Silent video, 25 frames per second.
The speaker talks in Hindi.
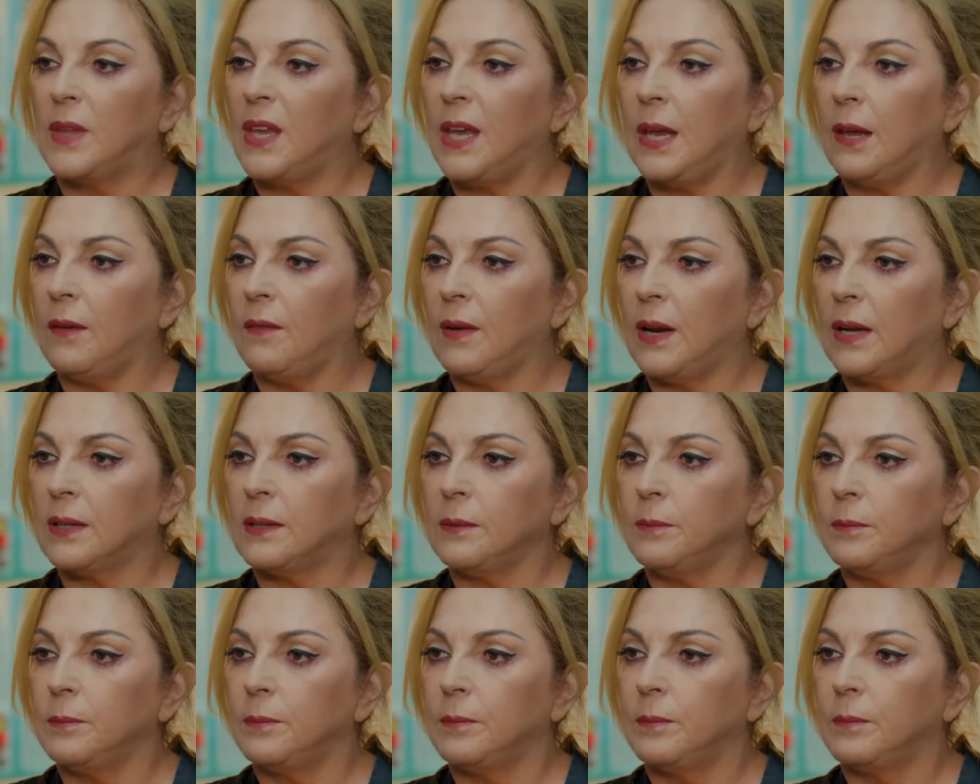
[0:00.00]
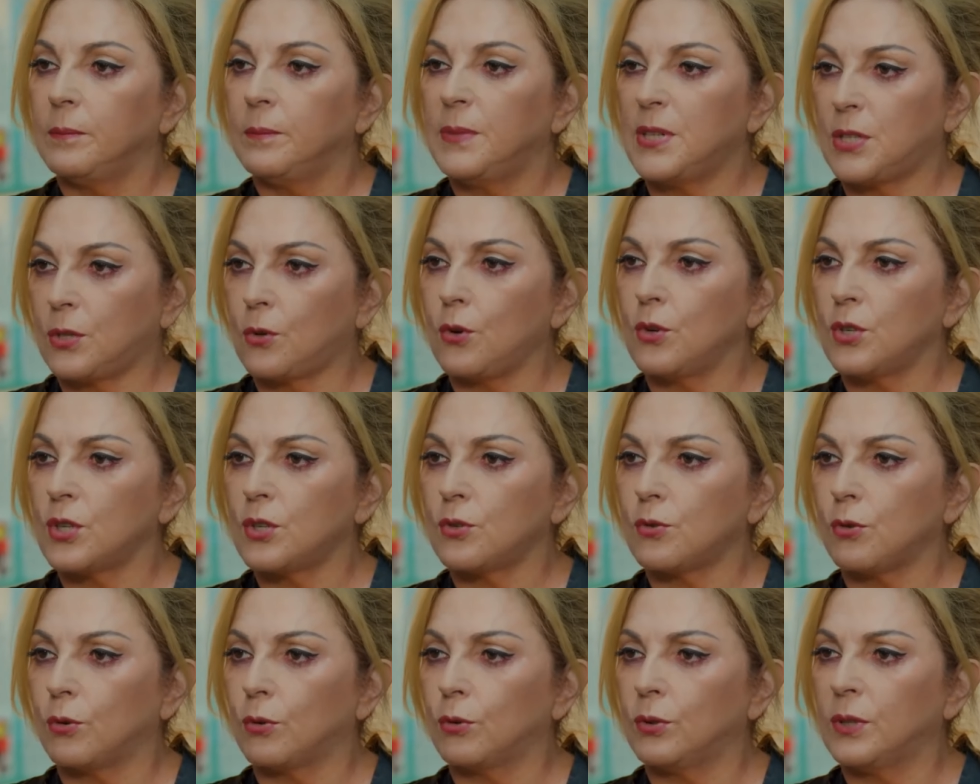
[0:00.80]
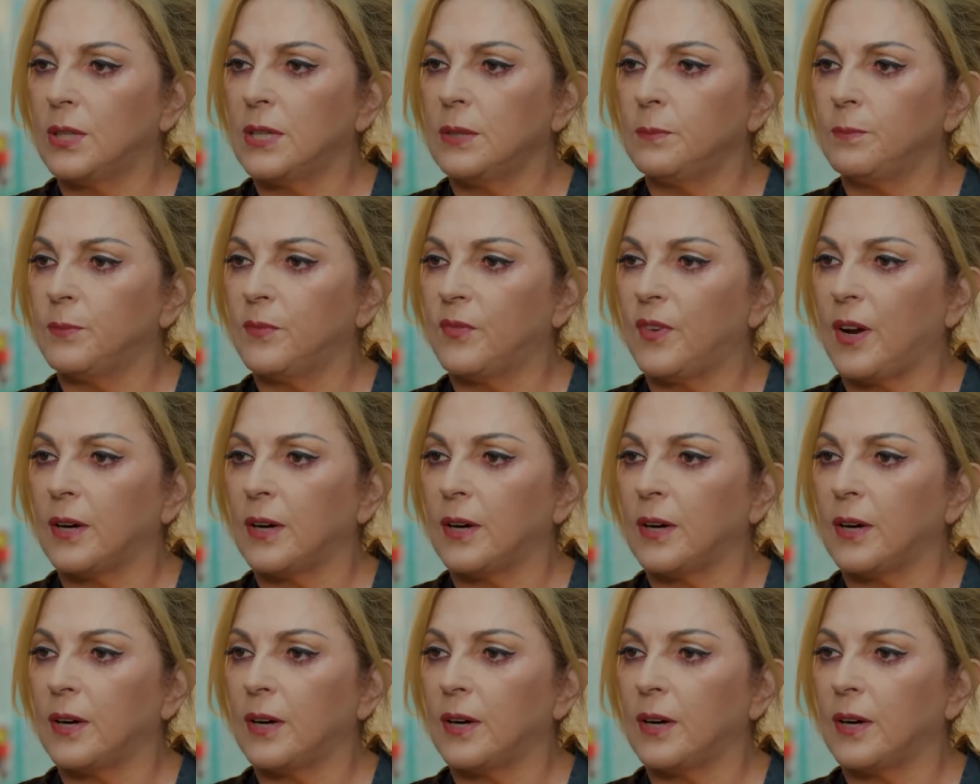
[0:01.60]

अच्छा नहीं लगता तुम्हें जरूर कोई नफसियाती मसला है